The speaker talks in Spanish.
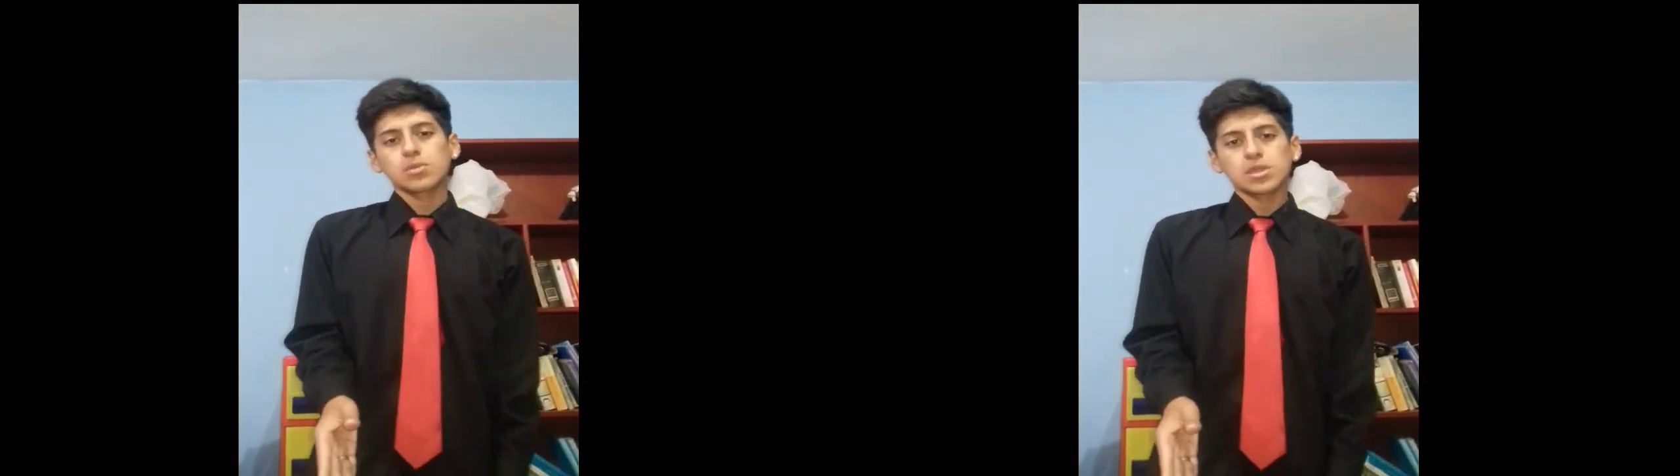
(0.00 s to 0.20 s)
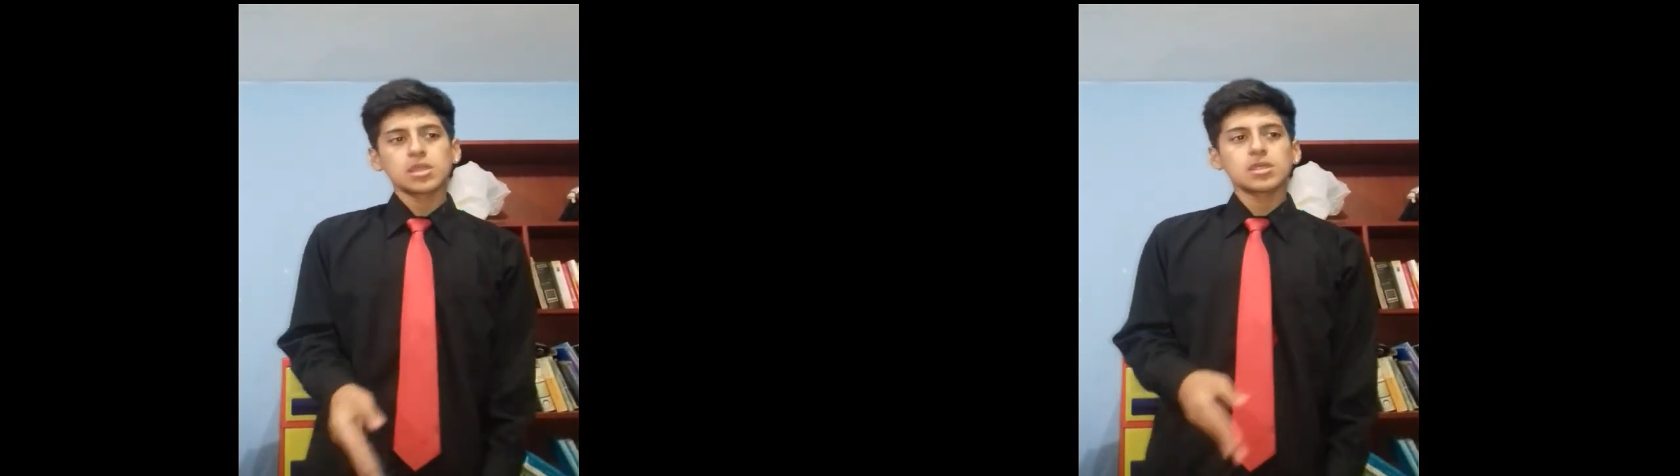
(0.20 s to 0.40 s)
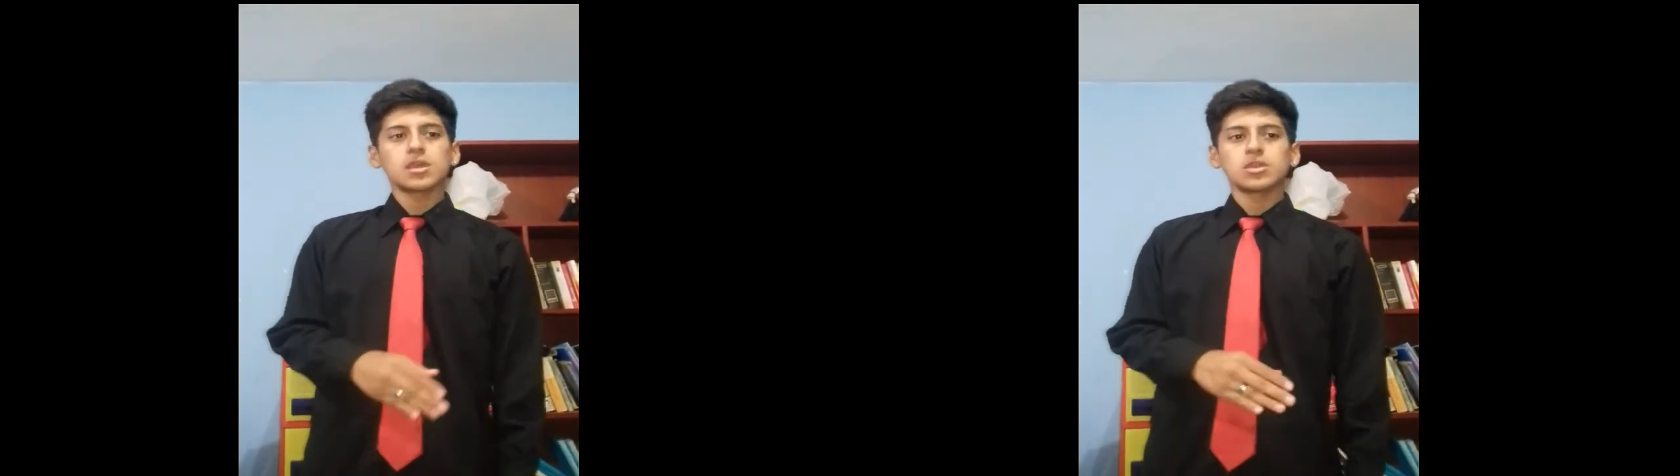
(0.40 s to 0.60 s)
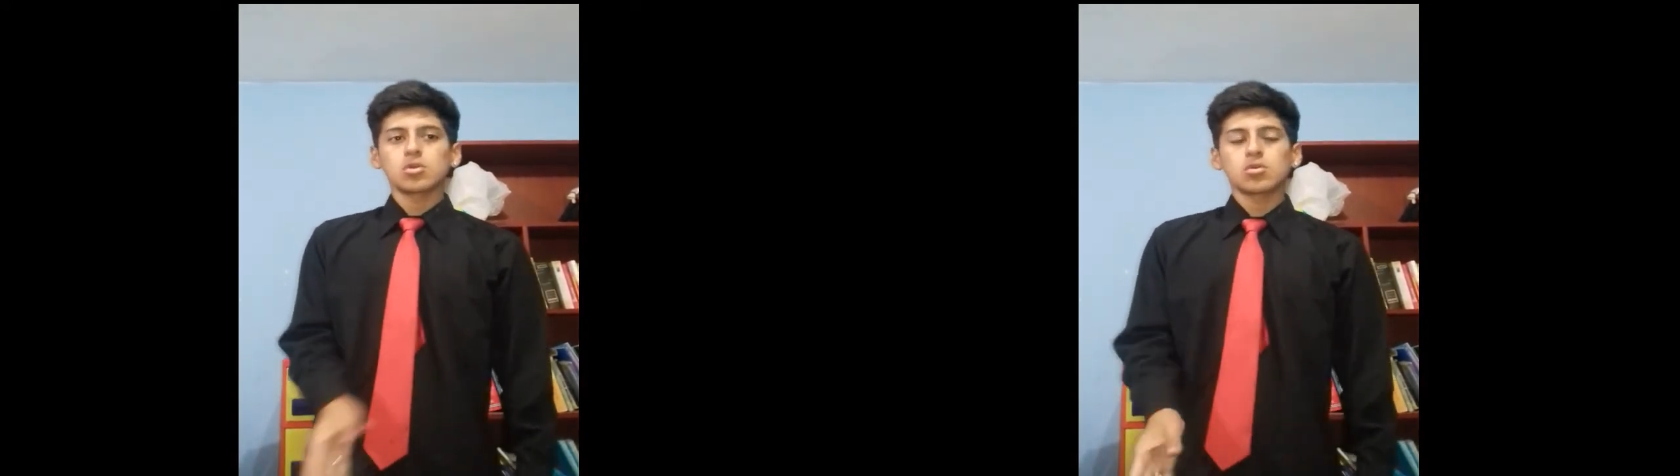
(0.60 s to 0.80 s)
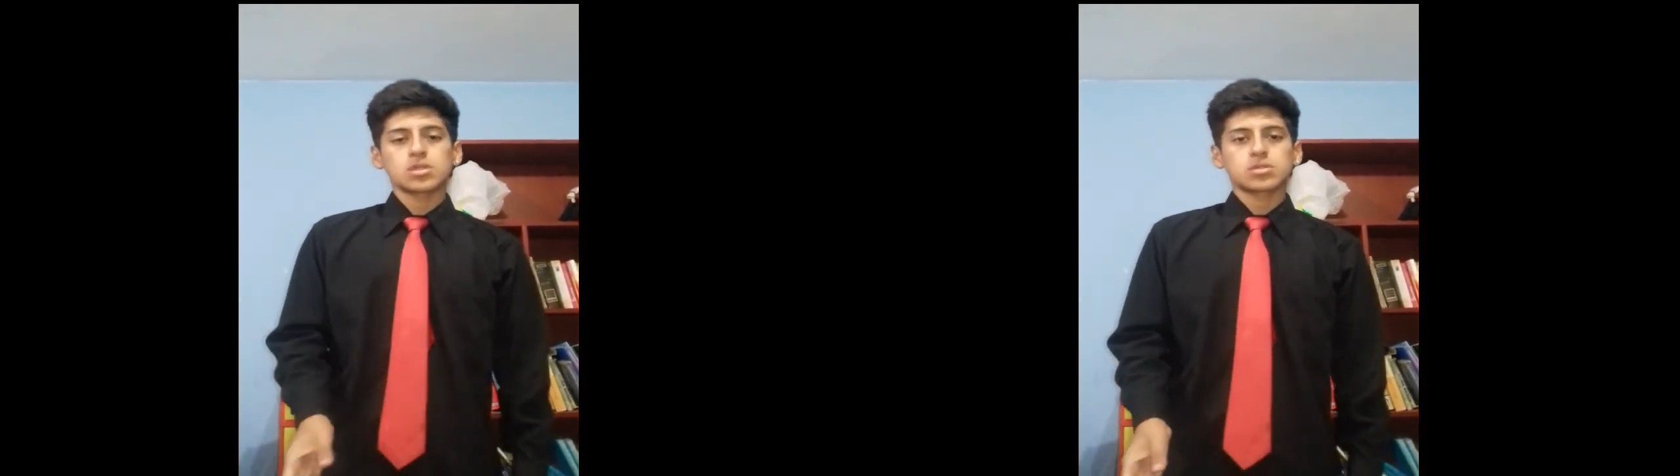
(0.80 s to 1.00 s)
todo.
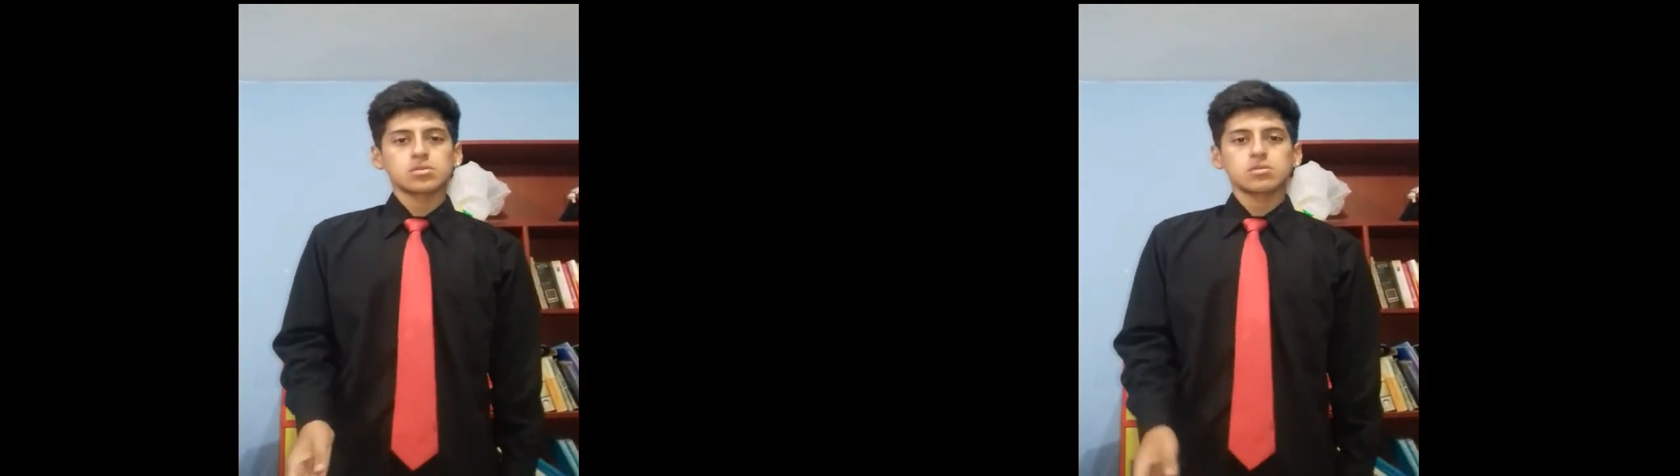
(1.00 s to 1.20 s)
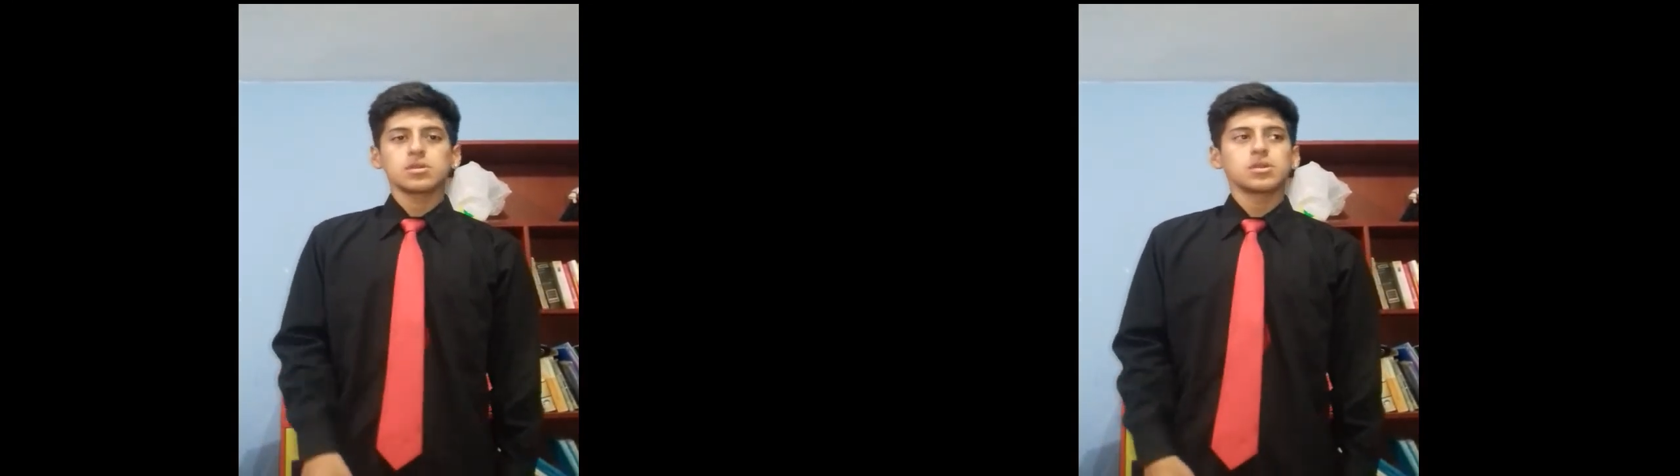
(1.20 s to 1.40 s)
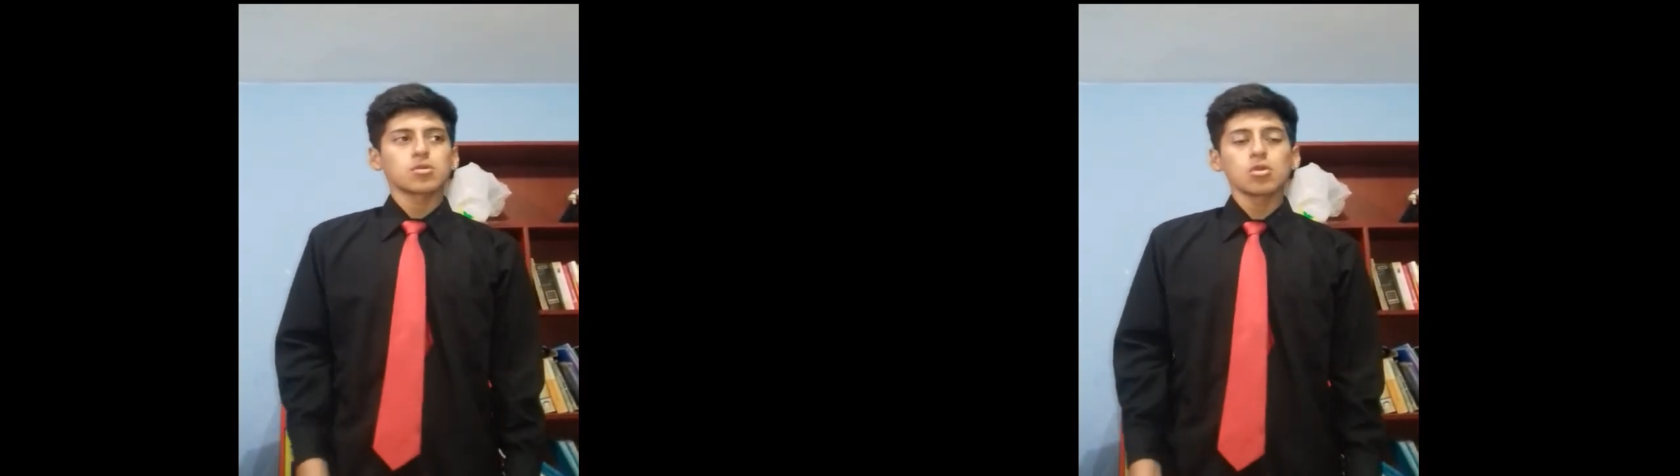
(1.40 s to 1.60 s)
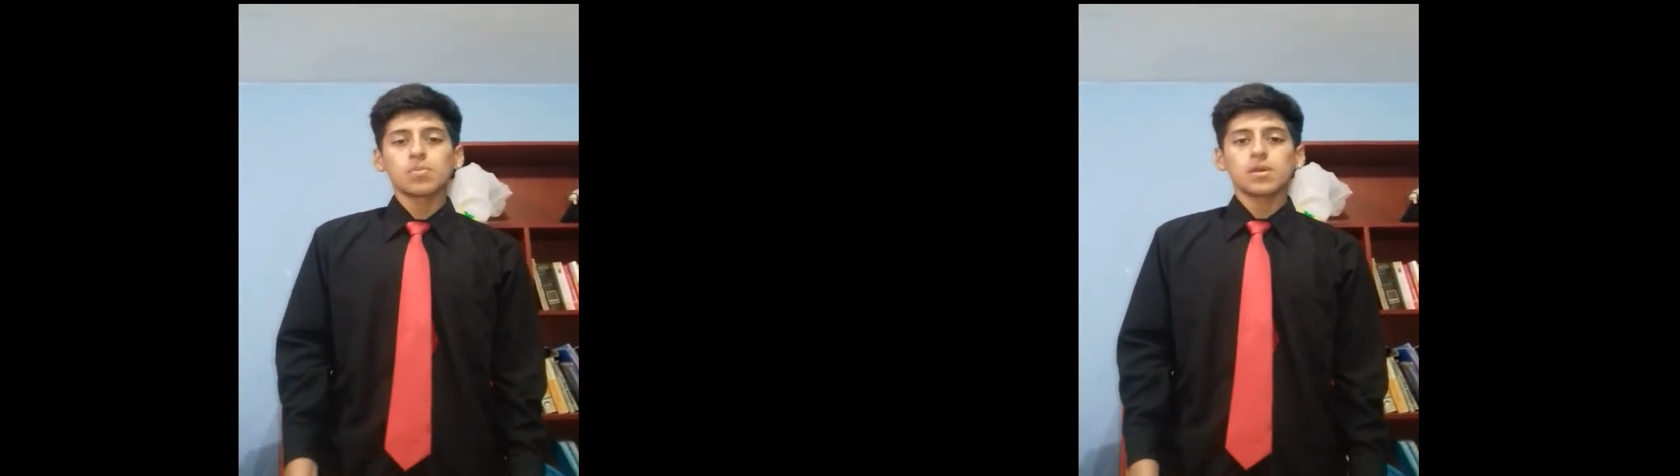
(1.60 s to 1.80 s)
Y es muy triste la